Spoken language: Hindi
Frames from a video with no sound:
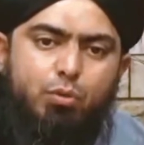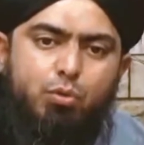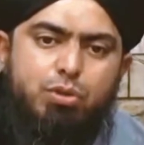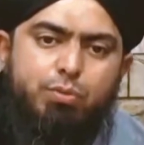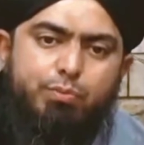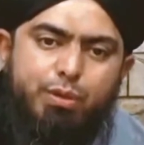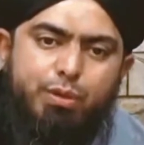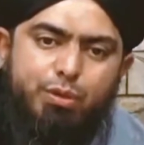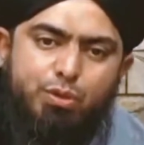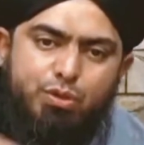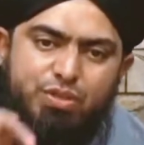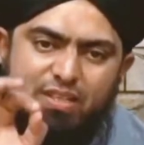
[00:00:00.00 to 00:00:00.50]

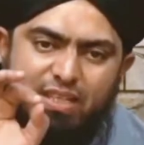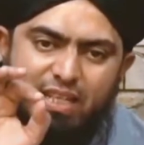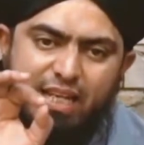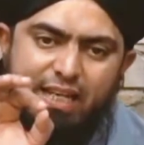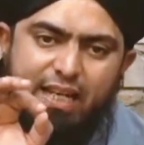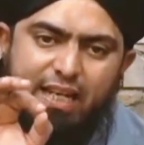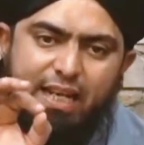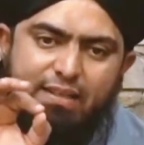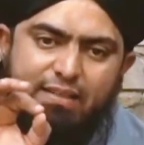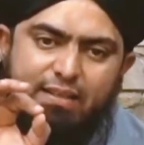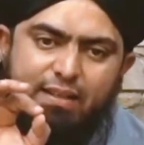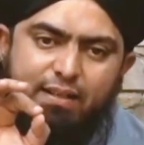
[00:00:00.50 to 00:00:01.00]
उसमें जो सी
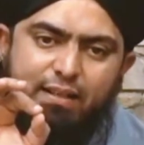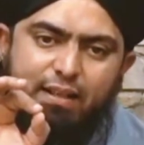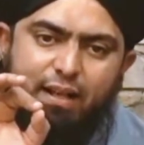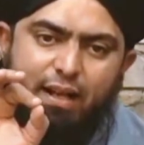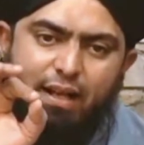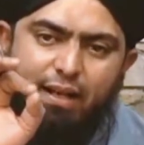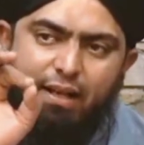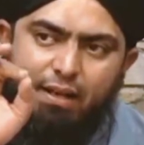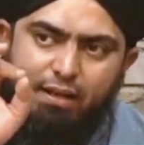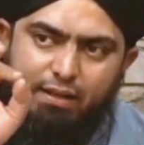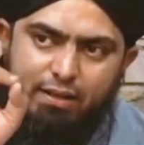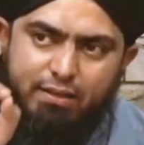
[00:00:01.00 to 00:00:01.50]
लेक्चर है ना
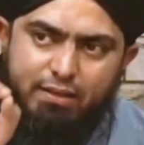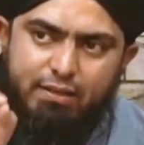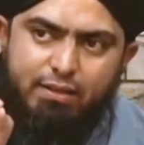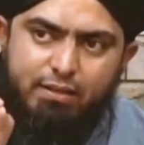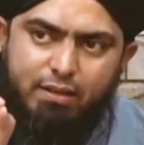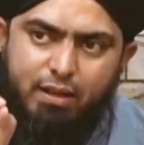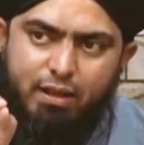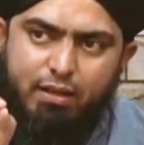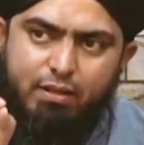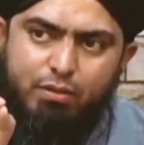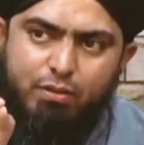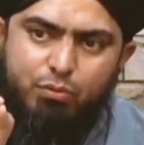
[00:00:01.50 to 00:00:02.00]
अल्लाह का
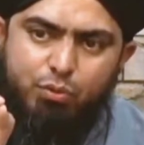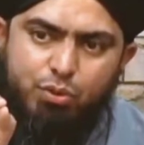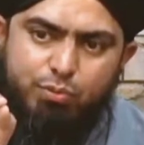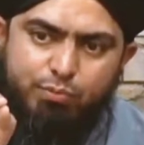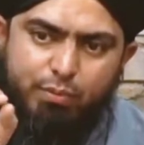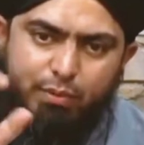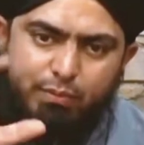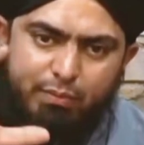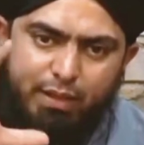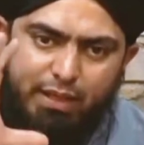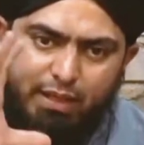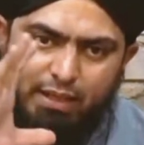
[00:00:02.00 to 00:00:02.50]
दीदार
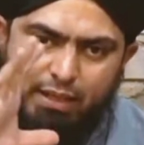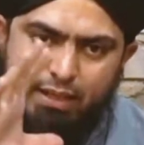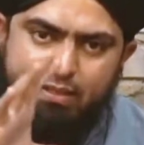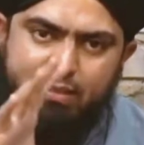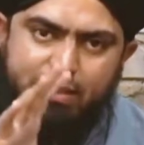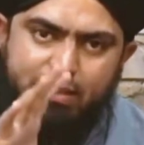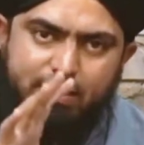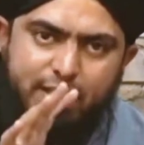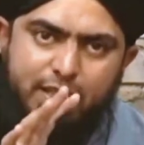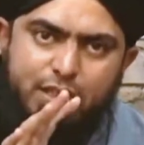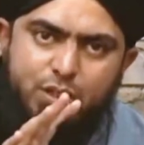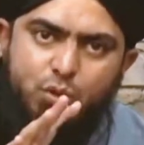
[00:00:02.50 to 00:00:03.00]
उसमें मैंने इस
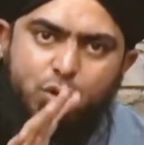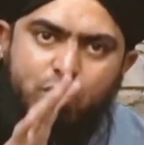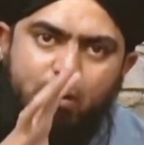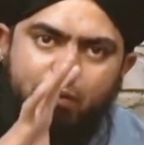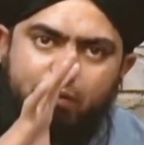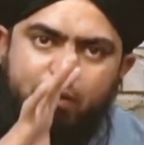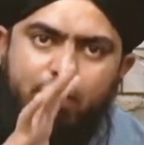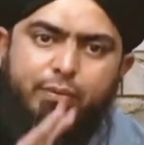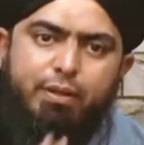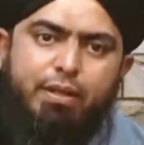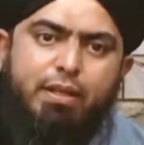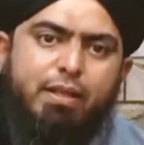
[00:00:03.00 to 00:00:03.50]
हदीस को
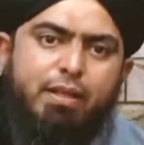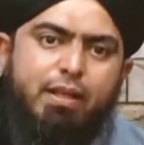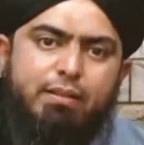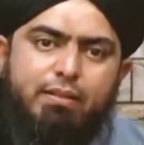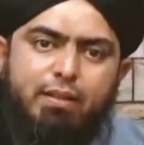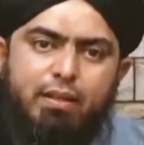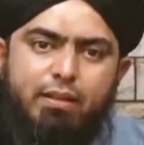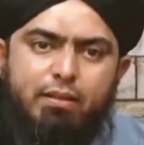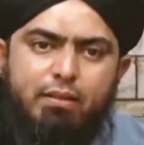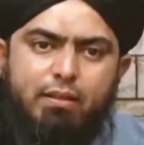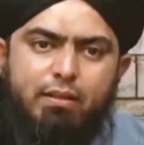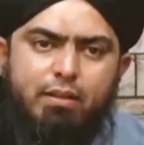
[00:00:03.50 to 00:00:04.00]
कवर भी किया
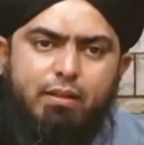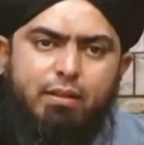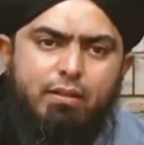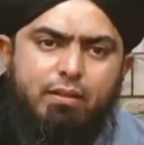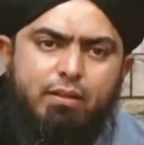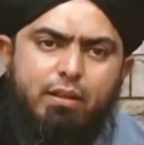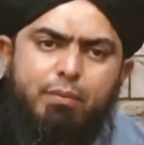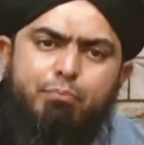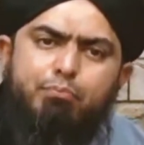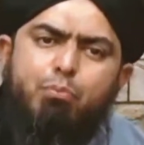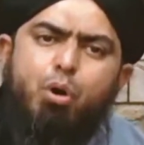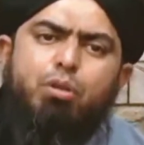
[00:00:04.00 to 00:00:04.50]
था
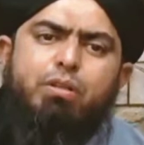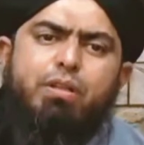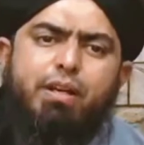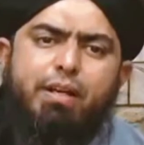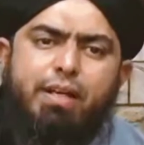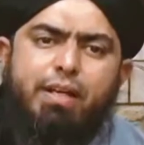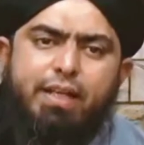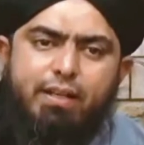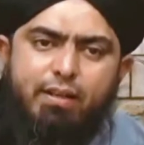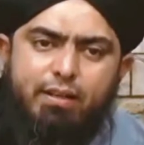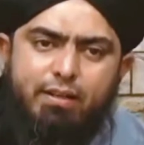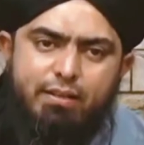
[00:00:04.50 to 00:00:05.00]
ये बहुत
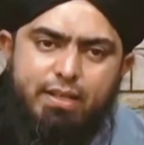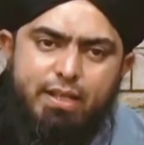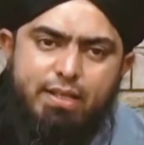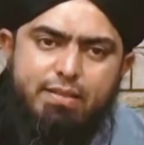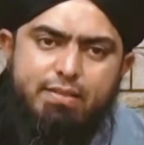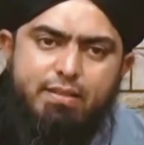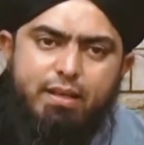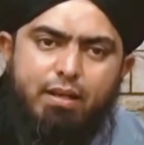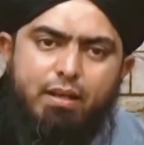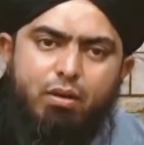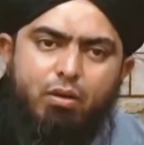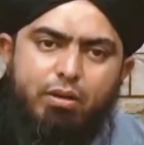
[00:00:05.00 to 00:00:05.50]
क्रिटिकल
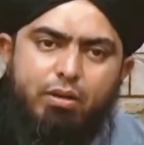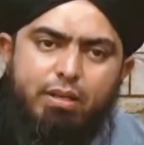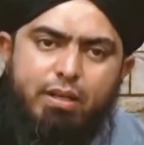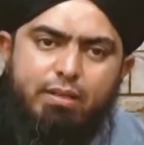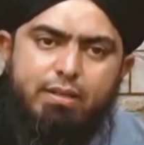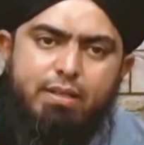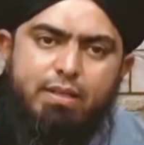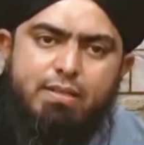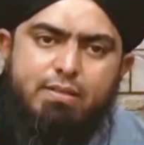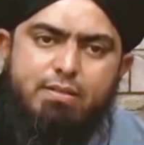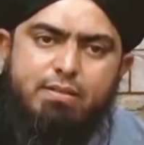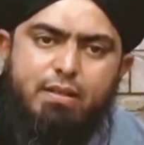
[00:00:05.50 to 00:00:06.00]
हदीस है और ये
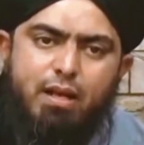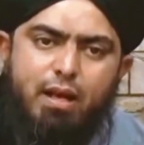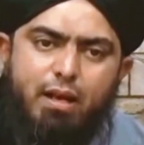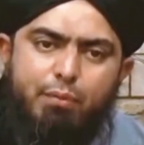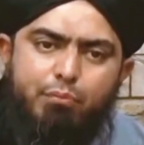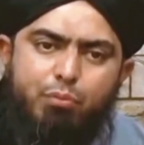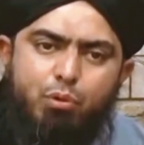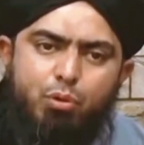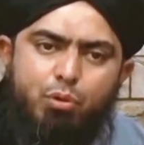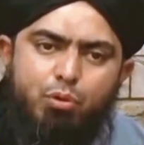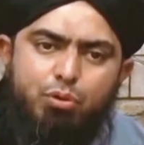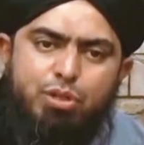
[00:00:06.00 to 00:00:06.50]
हदीस
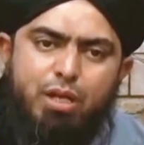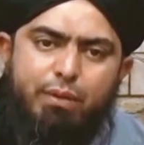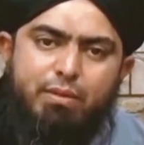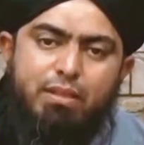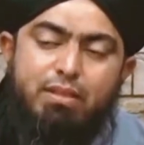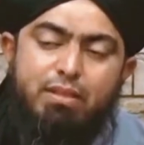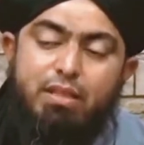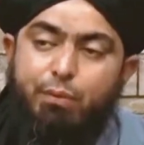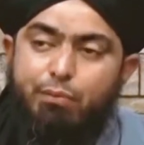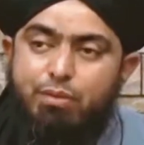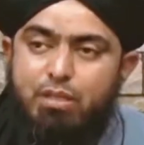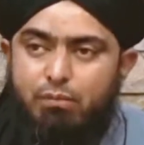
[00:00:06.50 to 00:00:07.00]
आपको जाम
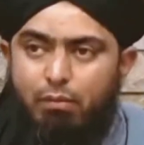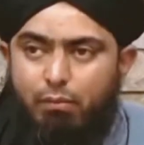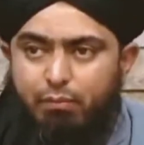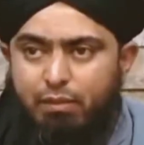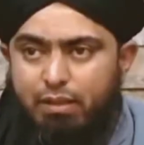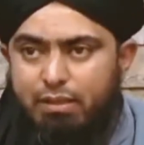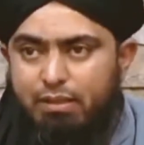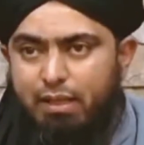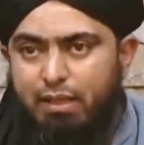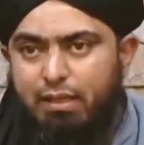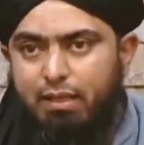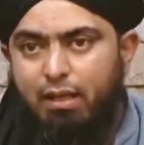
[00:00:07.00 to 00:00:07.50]
तिरमिजी में
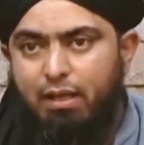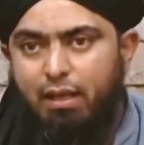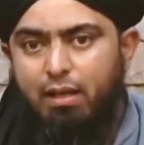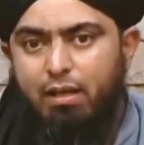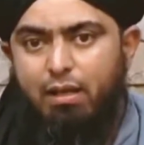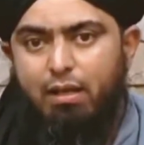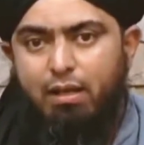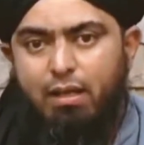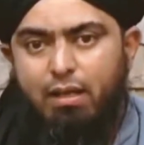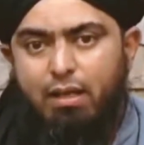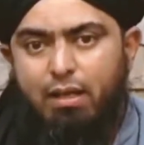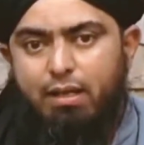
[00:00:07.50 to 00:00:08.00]
मिल जाएगी
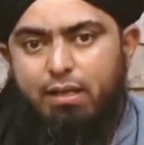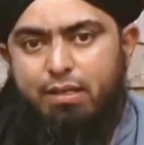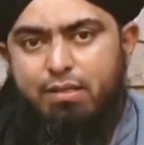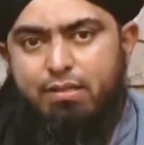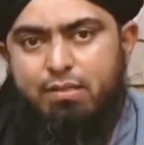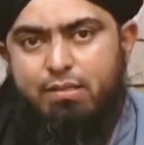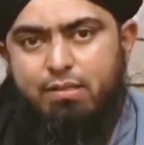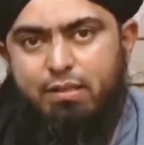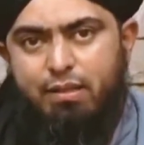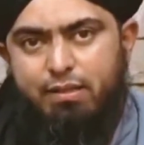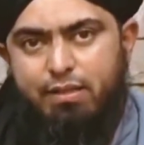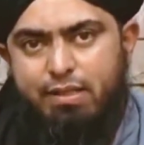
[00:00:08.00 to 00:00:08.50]

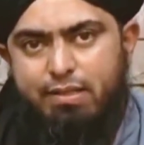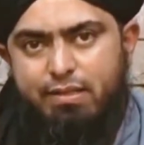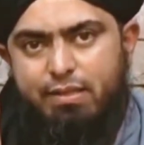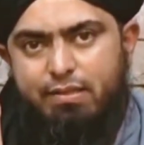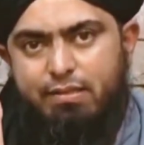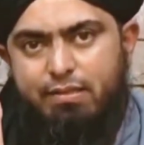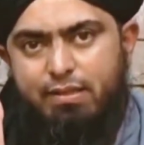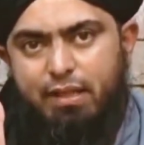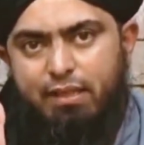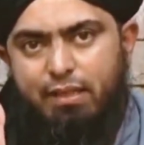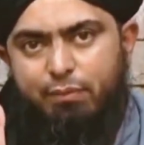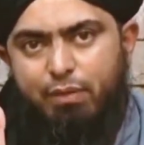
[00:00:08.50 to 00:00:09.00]
इस हदीस के
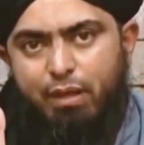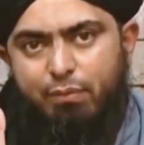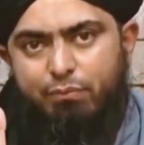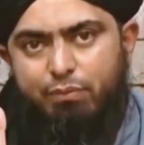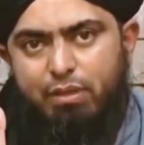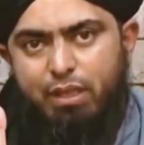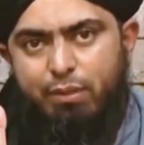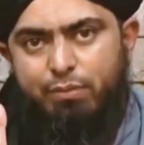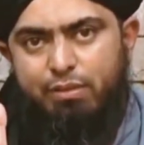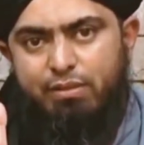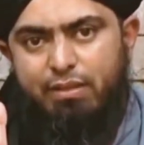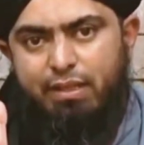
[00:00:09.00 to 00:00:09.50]
साथ इमाम
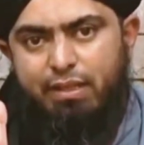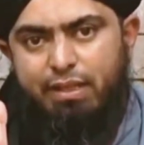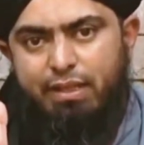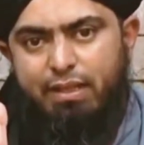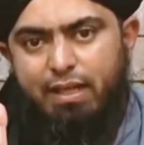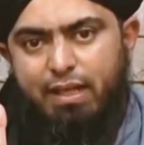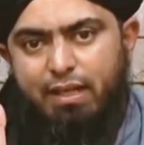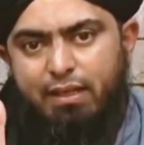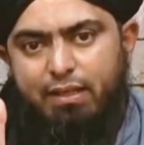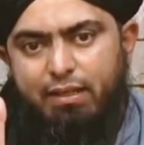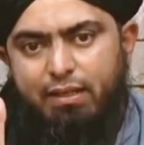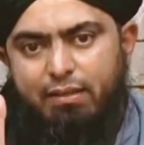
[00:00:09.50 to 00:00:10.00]
तिरमिजी ने
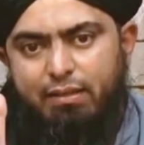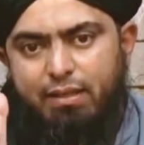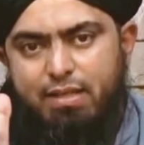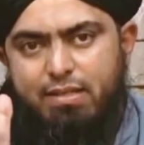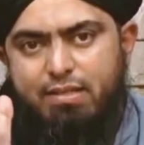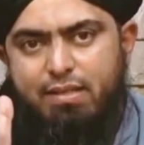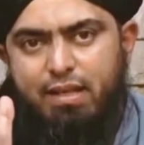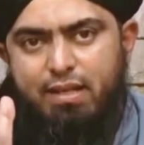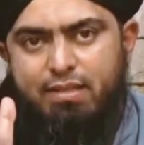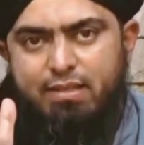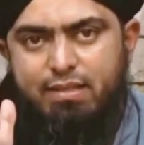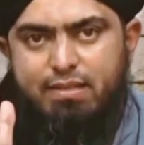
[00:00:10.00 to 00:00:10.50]
लिखा है कि यह
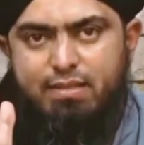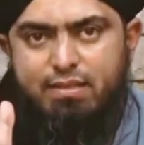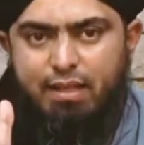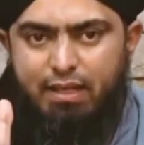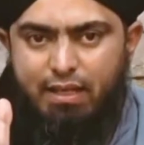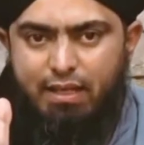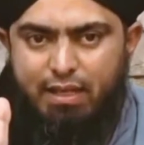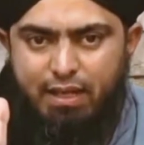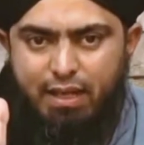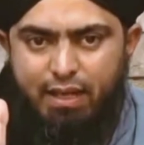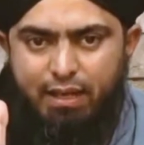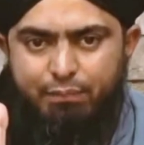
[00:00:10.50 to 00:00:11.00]
हदीस हसन
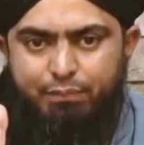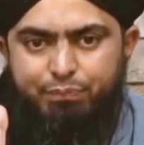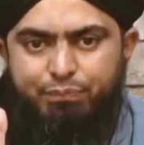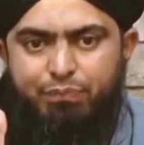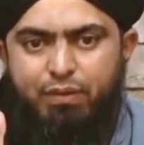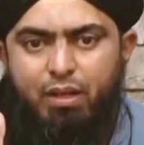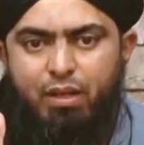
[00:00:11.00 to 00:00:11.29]
सही है